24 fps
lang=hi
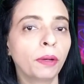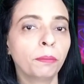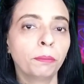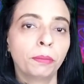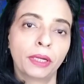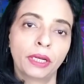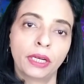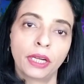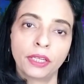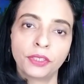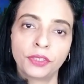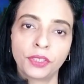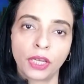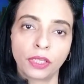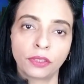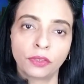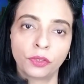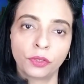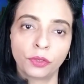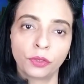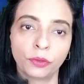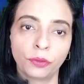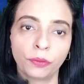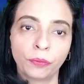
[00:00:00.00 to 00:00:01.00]
माँ बनना
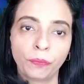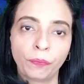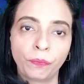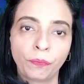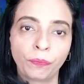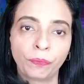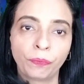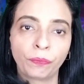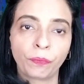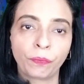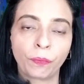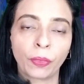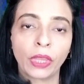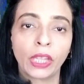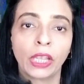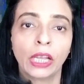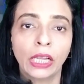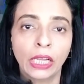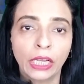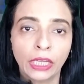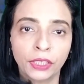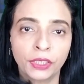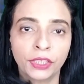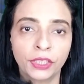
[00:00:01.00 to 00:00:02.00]
चाहती हूँ
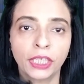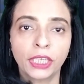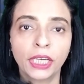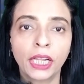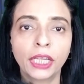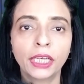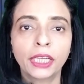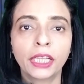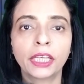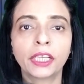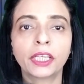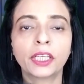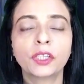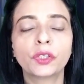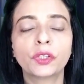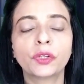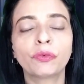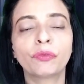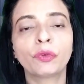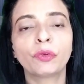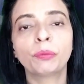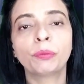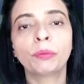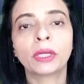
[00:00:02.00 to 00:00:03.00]
टीना ने एक
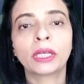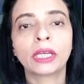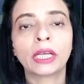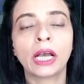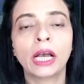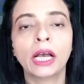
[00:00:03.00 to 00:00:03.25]
इंटरव्यू में